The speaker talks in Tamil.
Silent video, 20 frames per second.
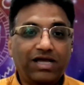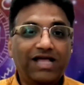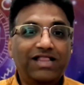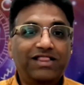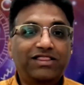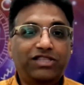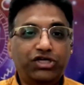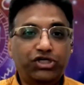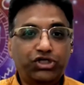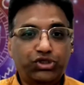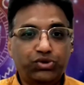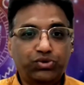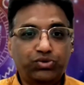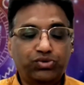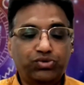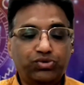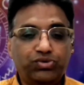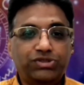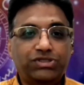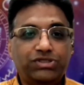ஹெல்த்
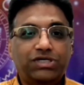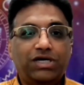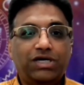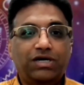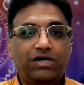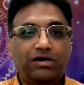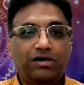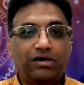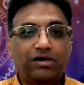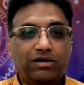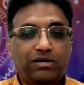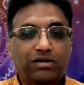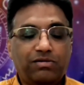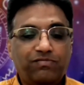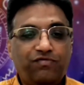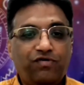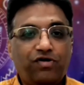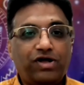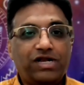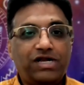இஷ்யூஸ்
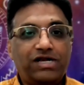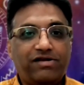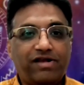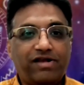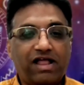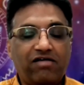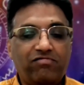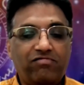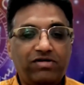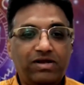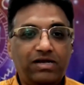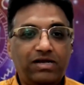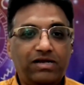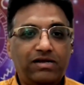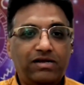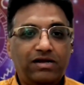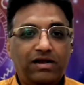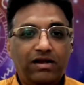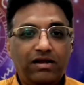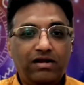ஃபாரின் ட்ராவல்
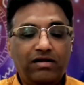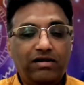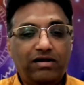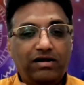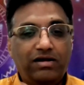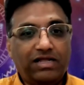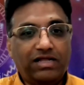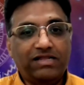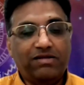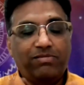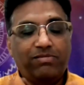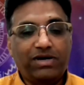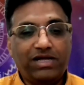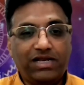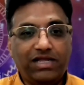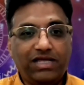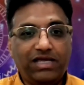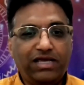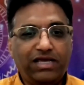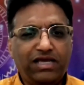அந்த
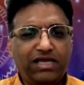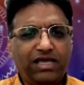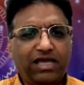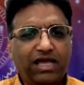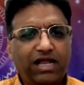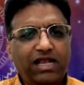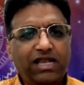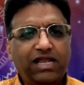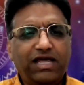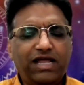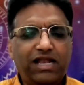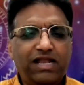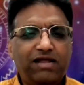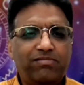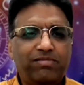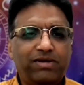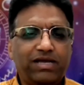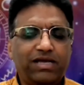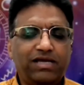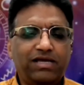மாதிரி
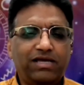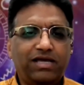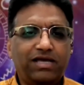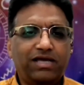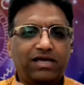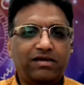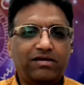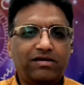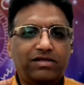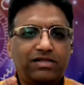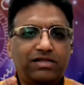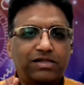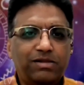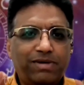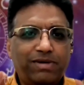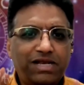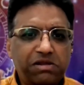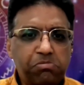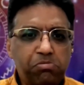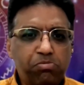எல்லாமே
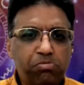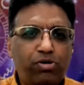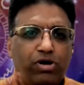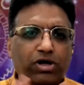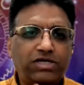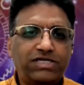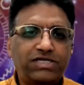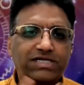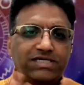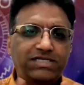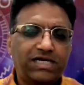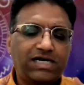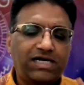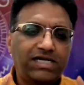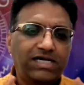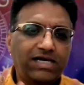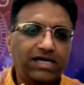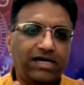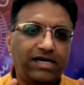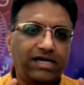இந்த மாதிரி
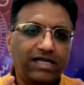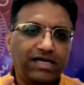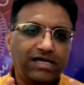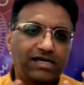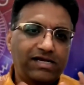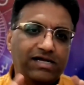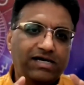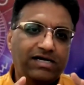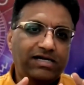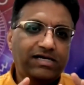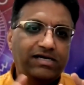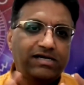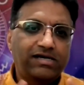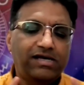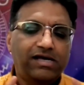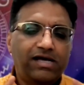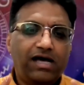இம்பார்ட்டண்ட்டான கிரிட்டிக்கலான